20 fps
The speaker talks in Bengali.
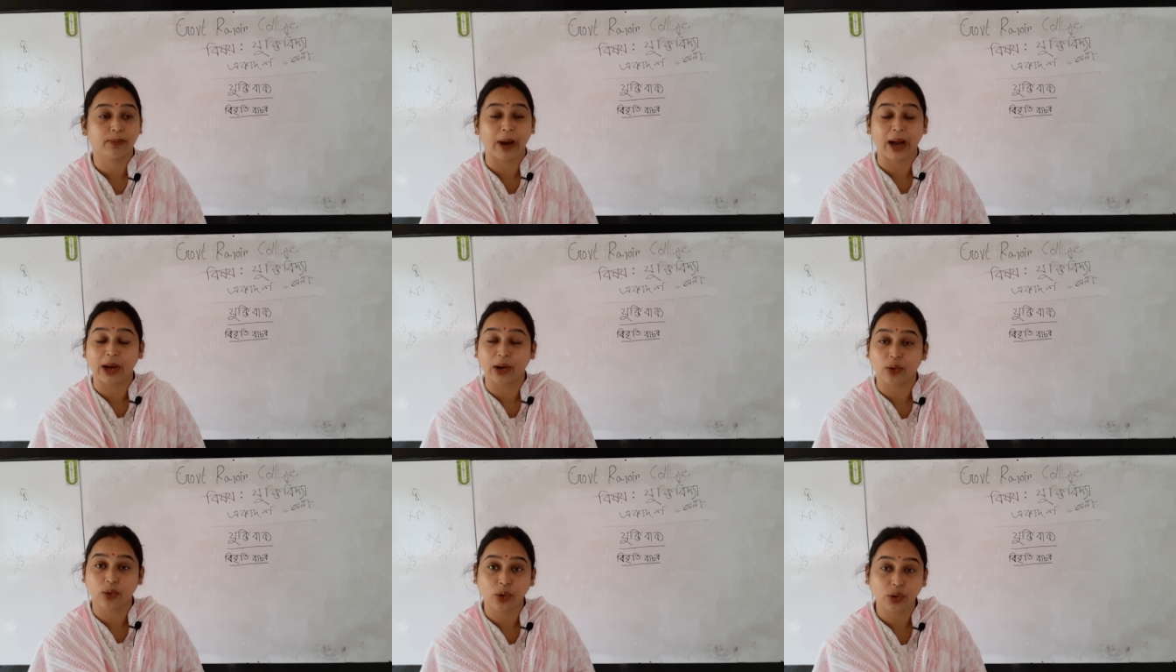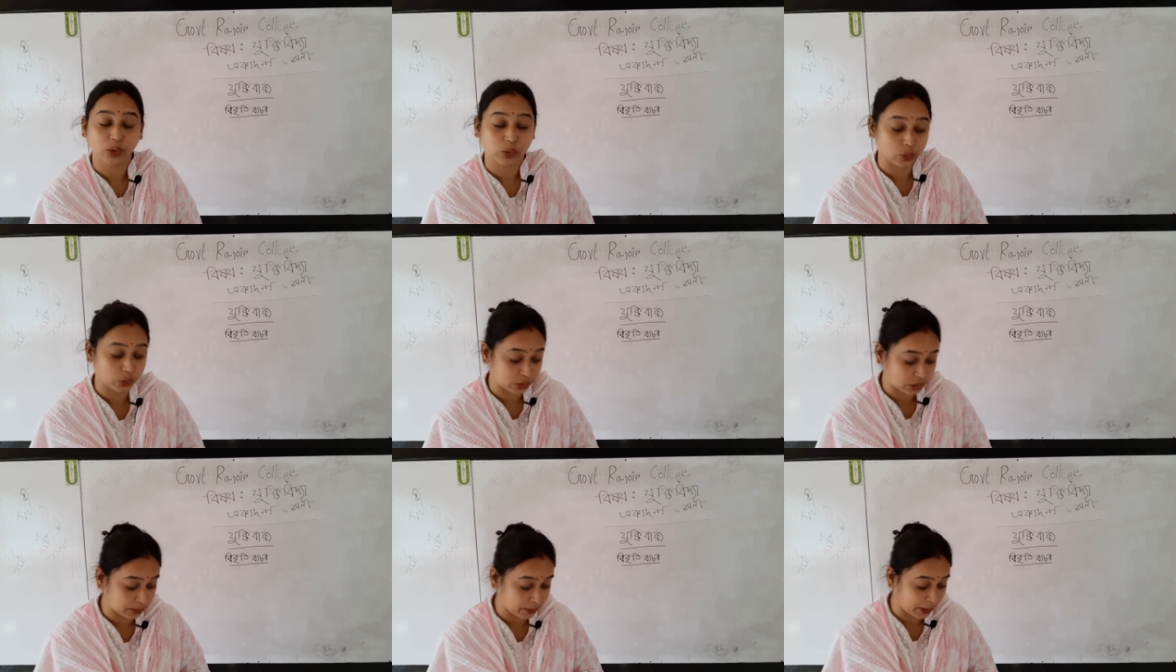বাক্য
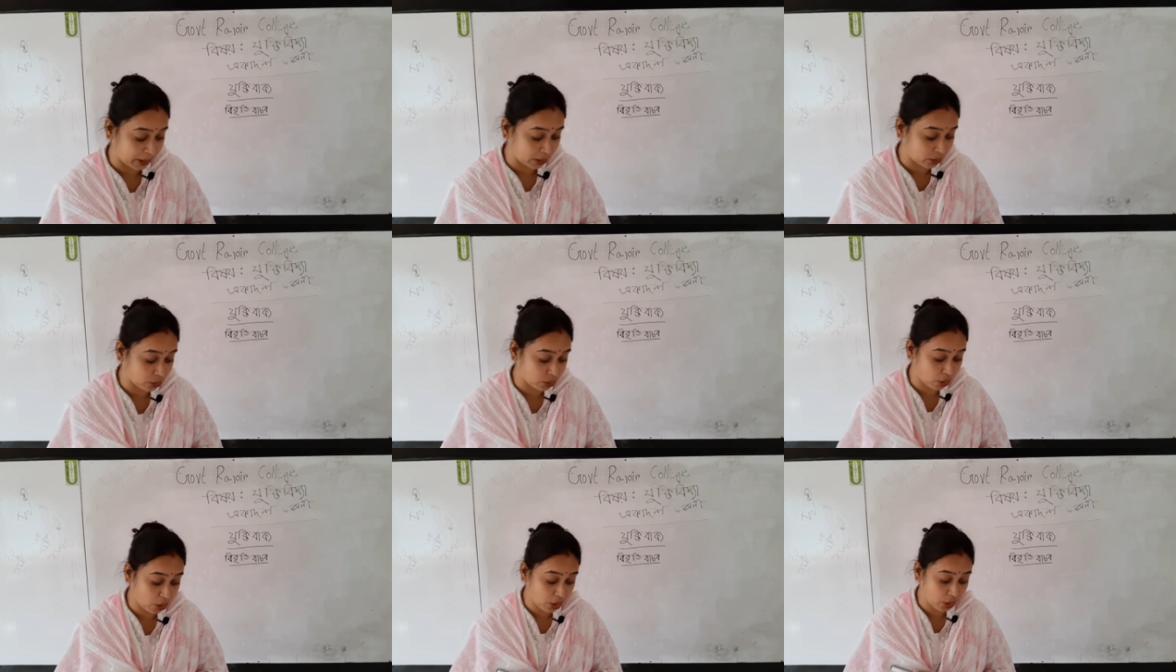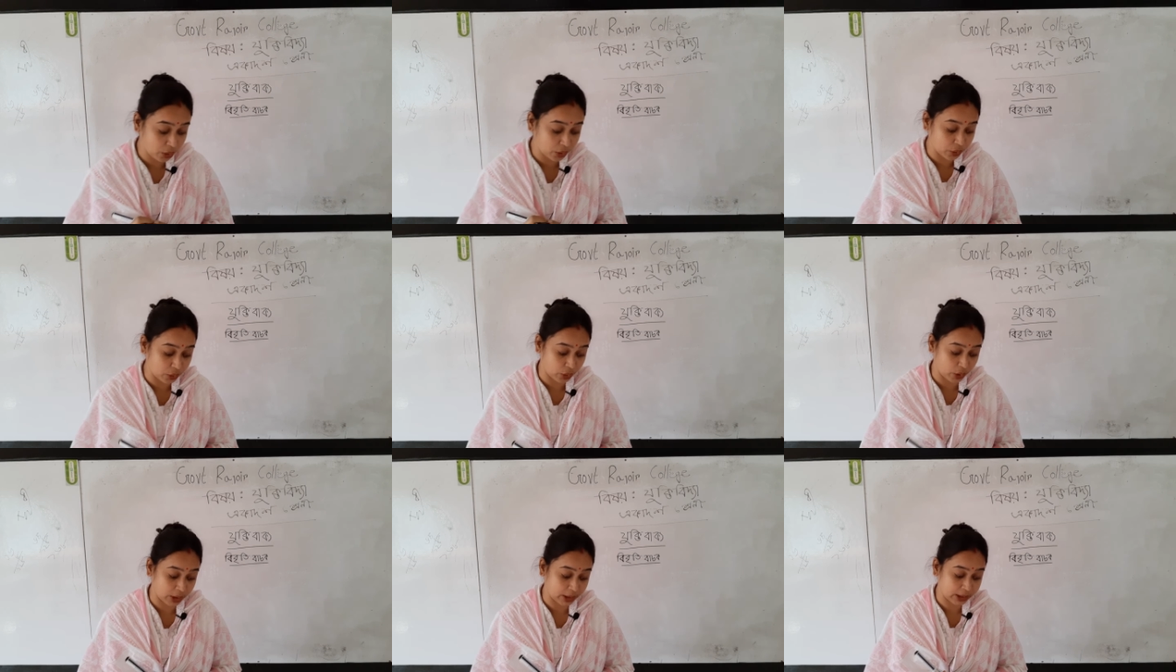যুক্তিবাক্য
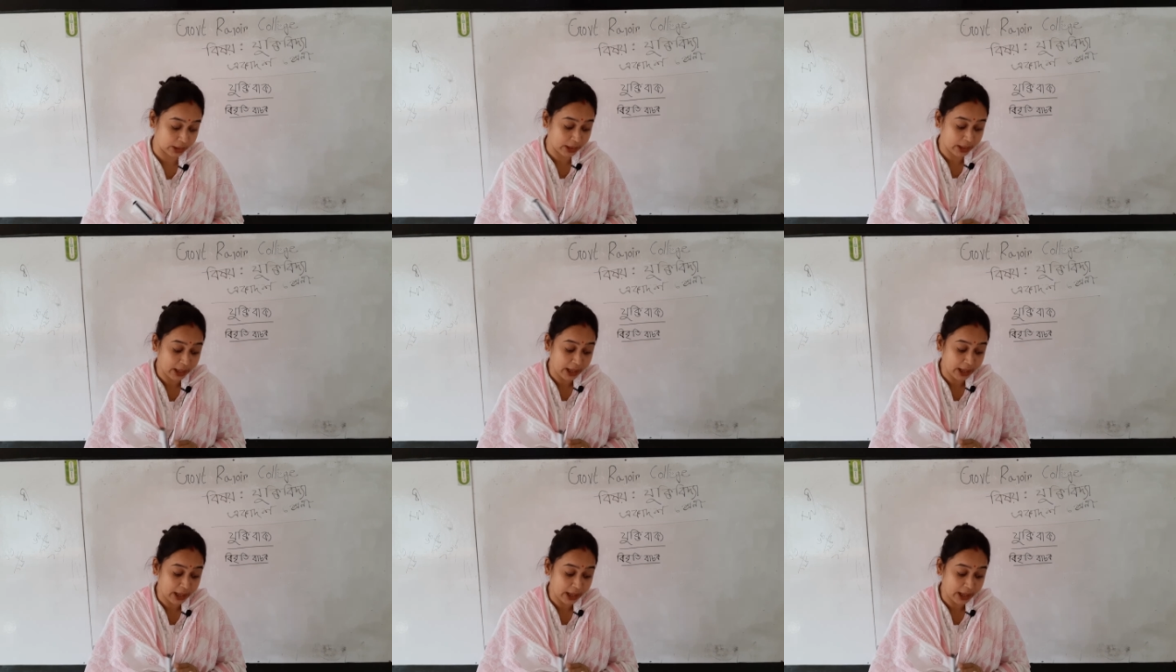নয়